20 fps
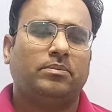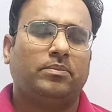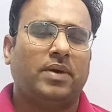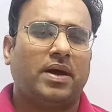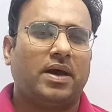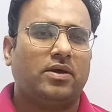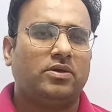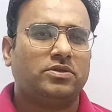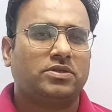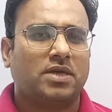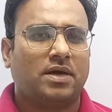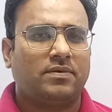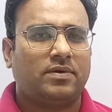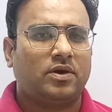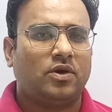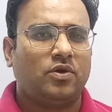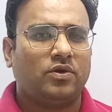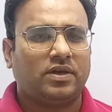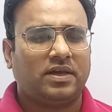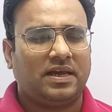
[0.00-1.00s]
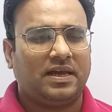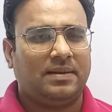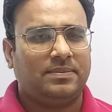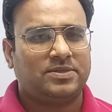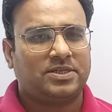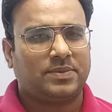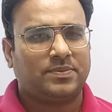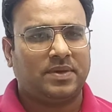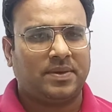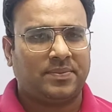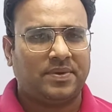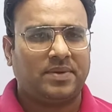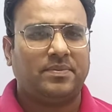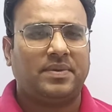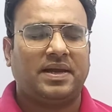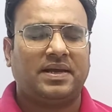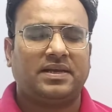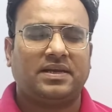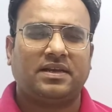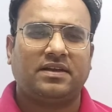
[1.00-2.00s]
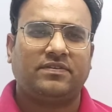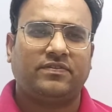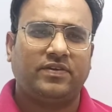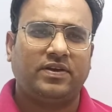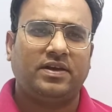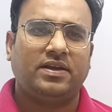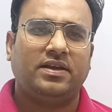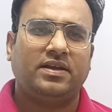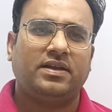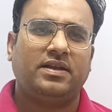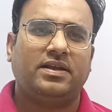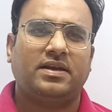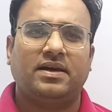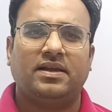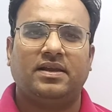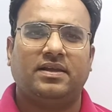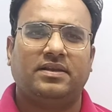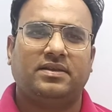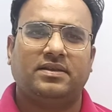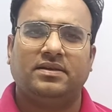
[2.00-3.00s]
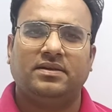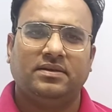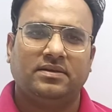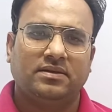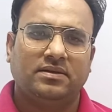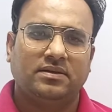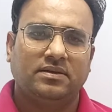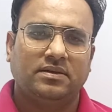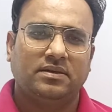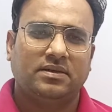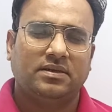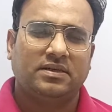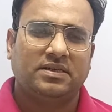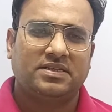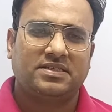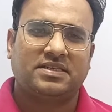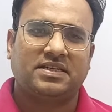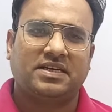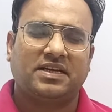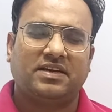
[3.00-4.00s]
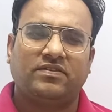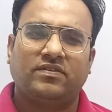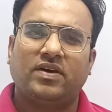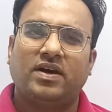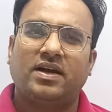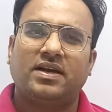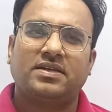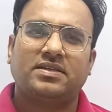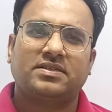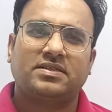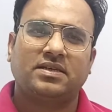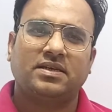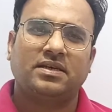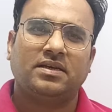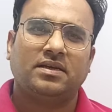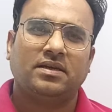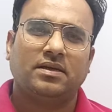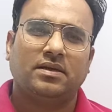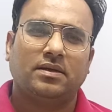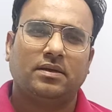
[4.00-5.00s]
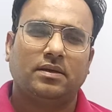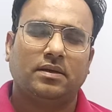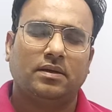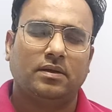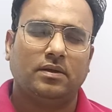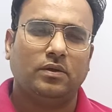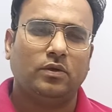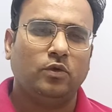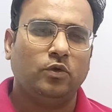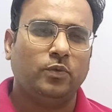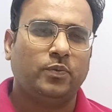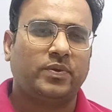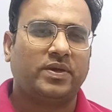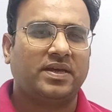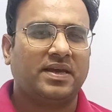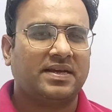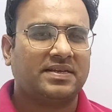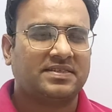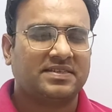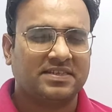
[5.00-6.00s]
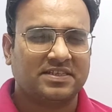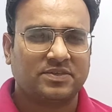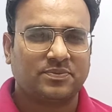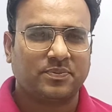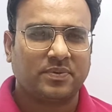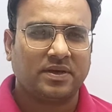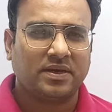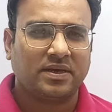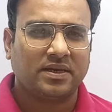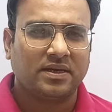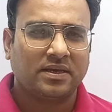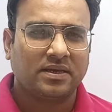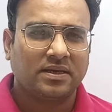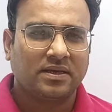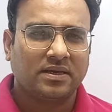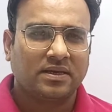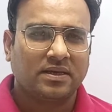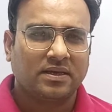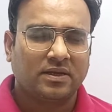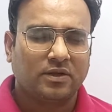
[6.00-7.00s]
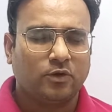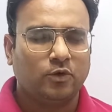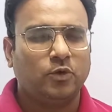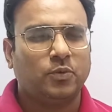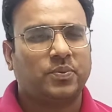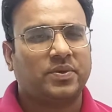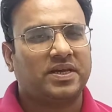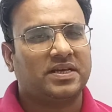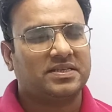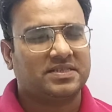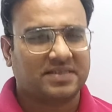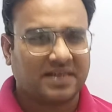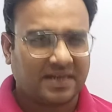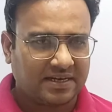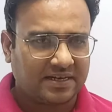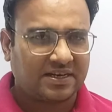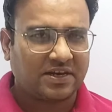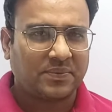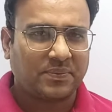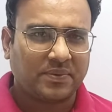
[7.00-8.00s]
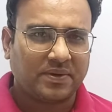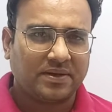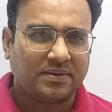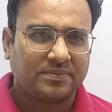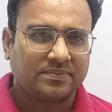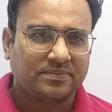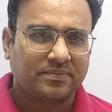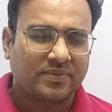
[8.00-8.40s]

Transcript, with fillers: बायोसावर्ड लॉ की हेल्प से भी हमने मैग्नेटिक फील्ड ही निकाला था स्टेट वायर से लूप की एक्सिस पे लूप के सेंटर पे